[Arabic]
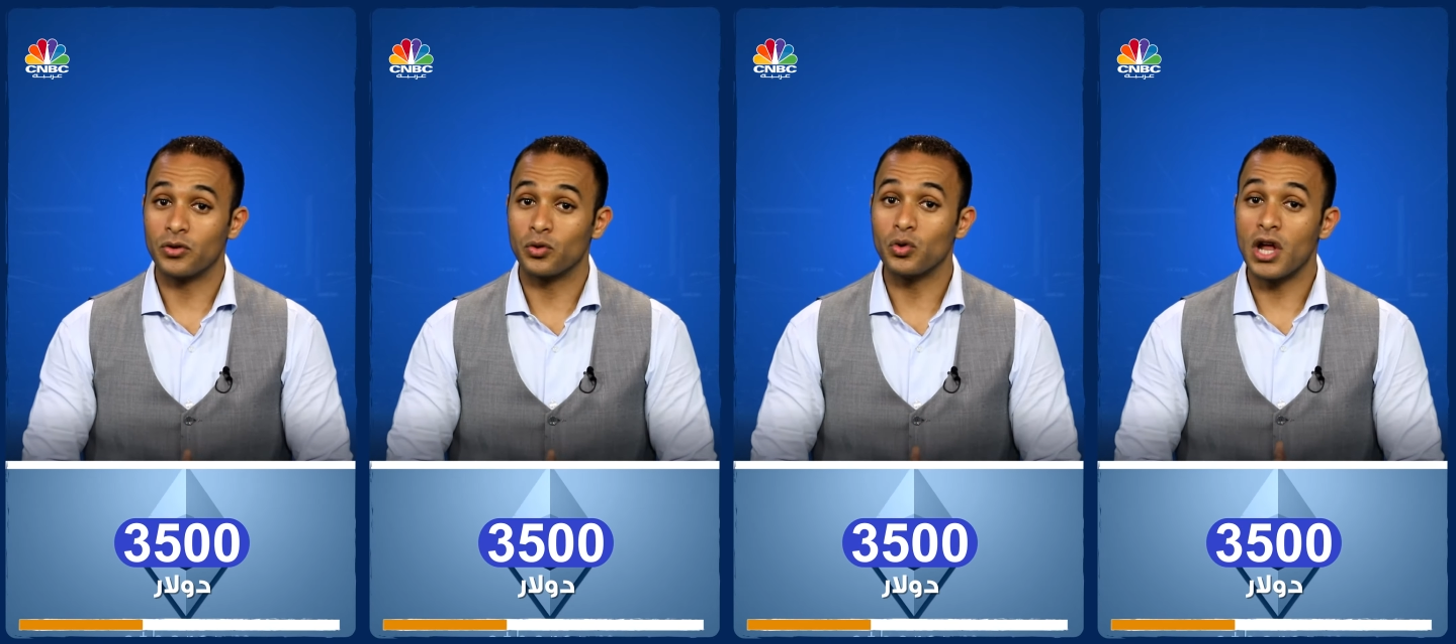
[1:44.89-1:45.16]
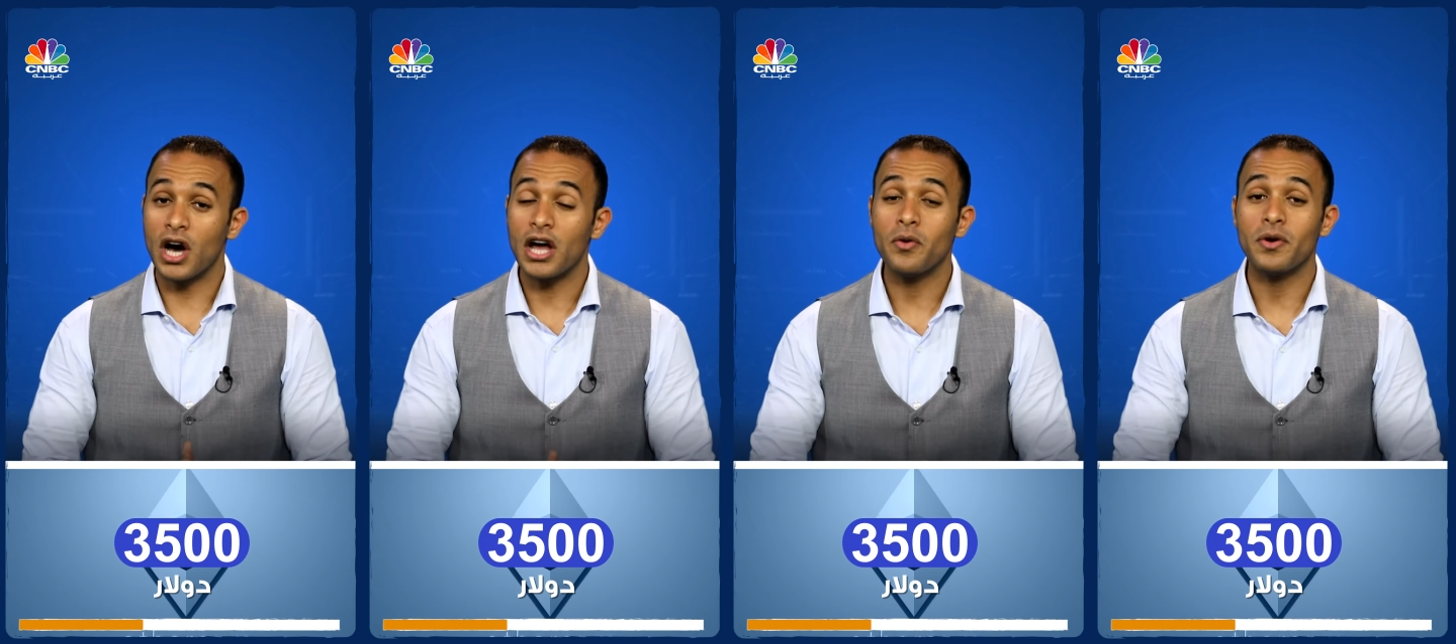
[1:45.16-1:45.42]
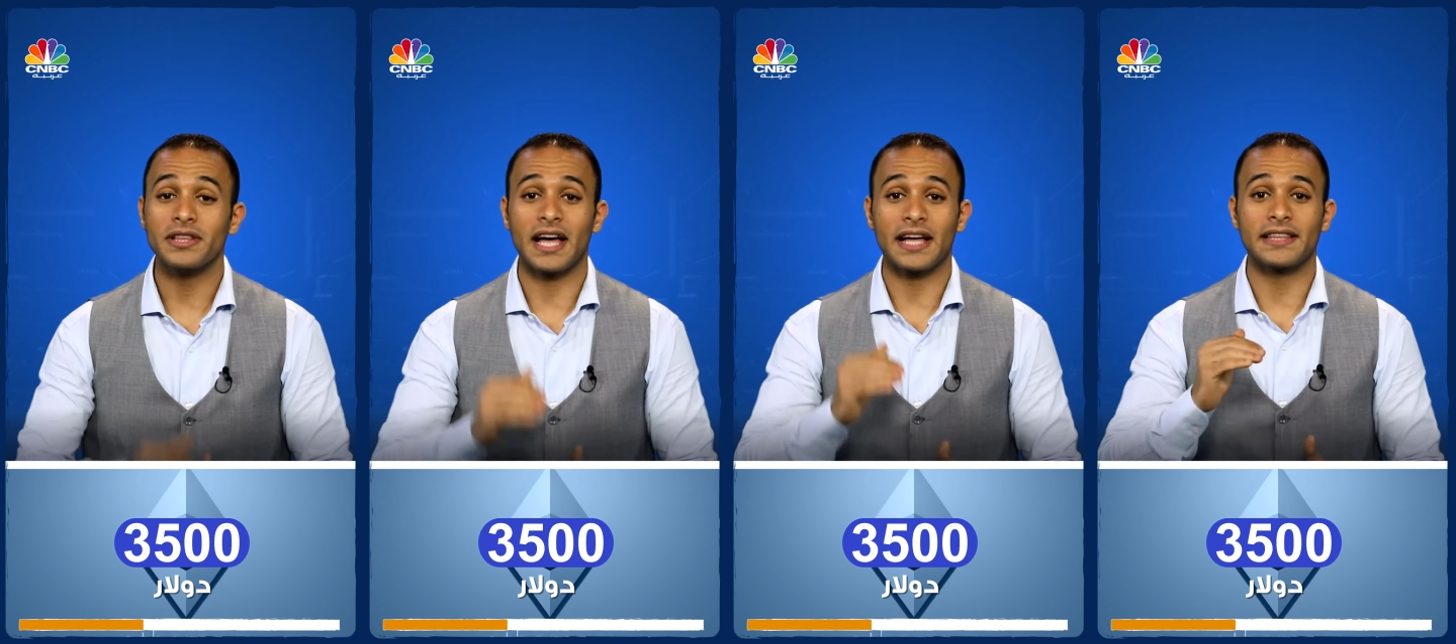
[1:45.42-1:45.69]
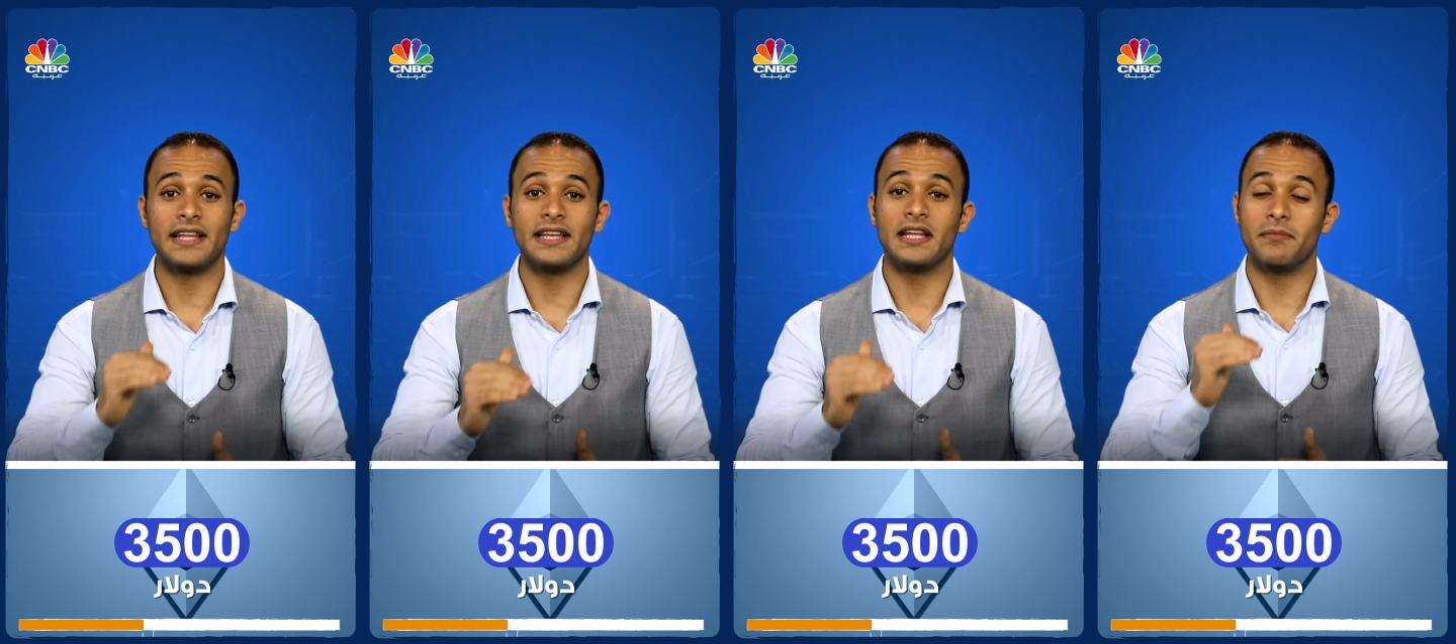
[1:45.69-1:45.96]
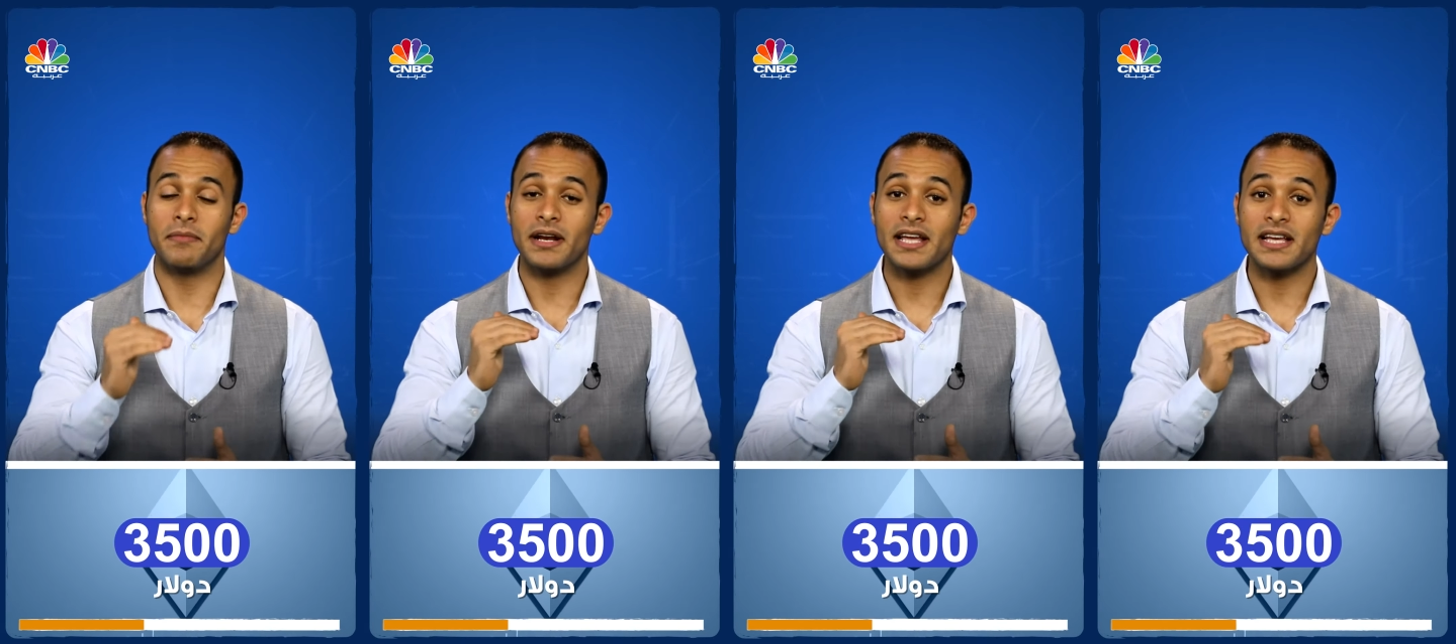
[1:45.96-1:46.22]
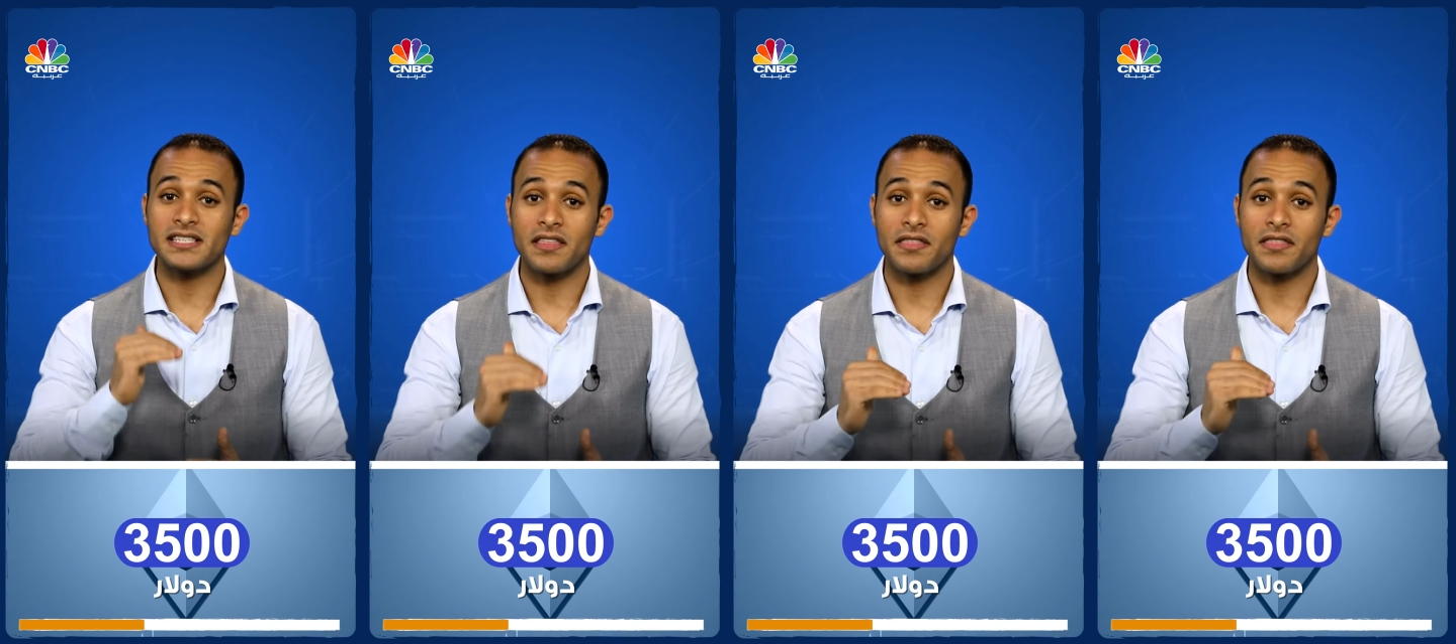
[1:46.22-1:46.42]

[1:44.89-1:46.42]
دولار وتحتل المركز